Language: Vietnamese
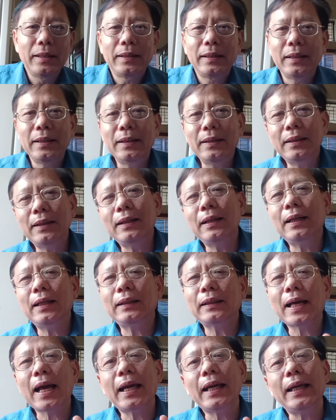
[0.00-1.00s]
đưa
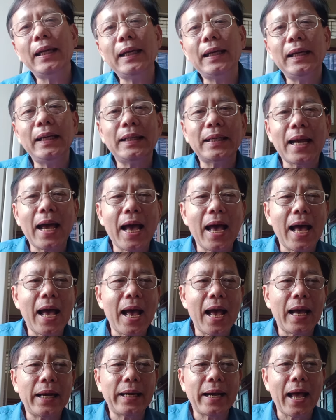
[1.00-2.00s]
tay
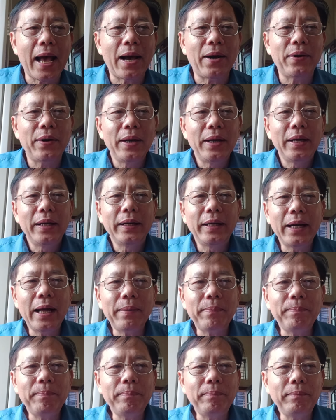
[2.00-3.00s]
ra nào
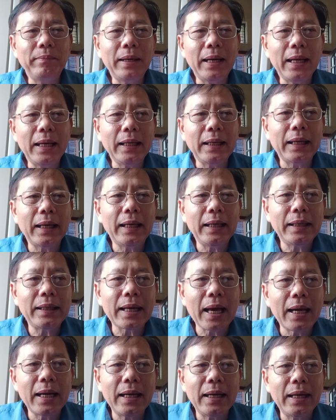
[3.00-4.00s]
nắm lấy cái
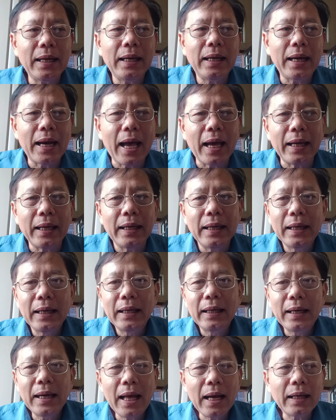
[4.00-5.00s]
chân này
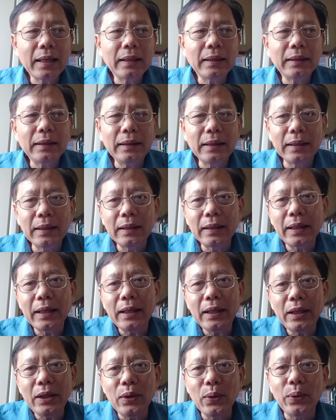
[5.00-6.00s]
lắc lư
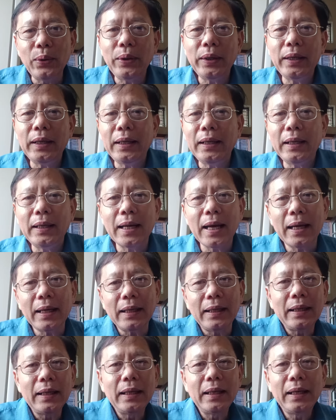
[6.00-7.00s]
cái đùi
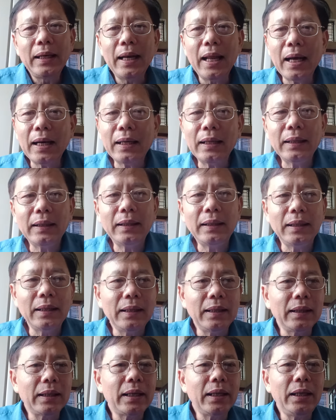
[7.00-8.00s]
này lắc
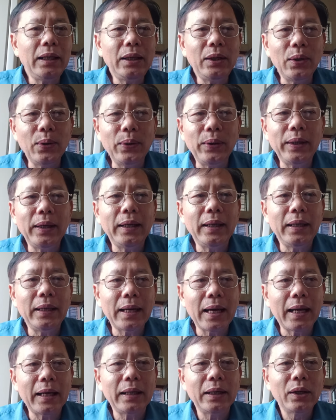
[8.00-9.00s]
lư cái đùi
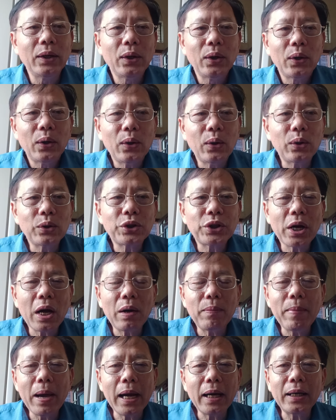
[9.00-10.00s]
này ô
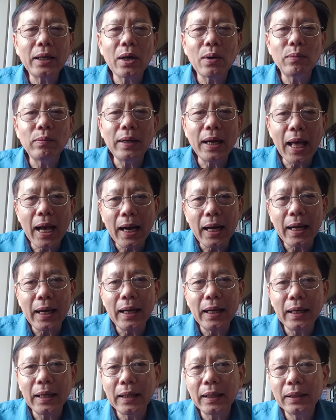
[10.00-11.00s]
sao bé không lắc
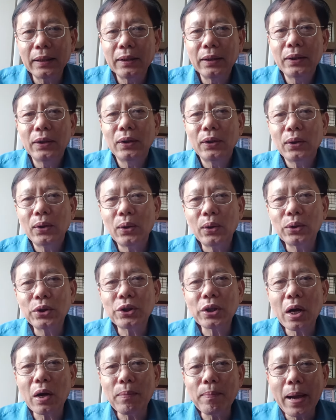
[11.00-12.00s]
ô
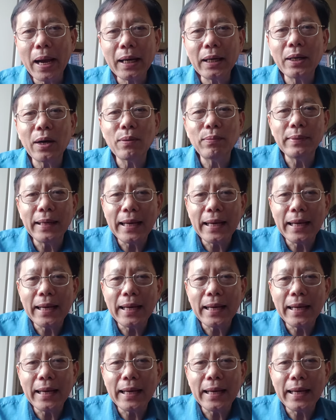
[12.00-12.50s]
sao bé không